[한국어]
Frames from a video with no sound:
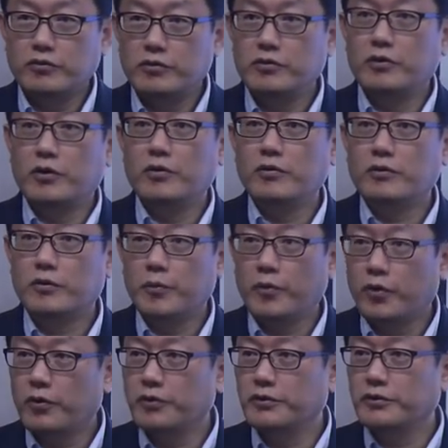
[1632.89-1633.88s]
울고 웃고
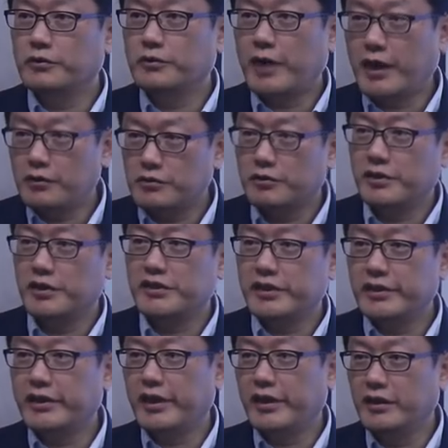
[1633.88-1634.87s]
보고 듣고 하루 종일
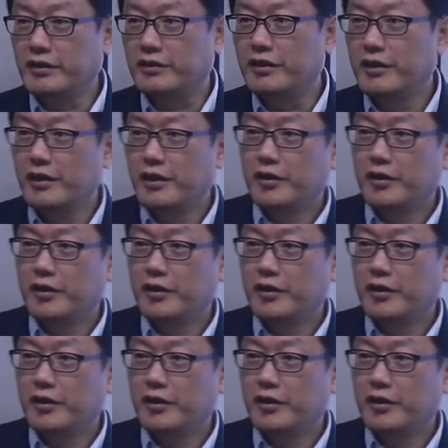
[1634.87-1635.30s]
쓸 때는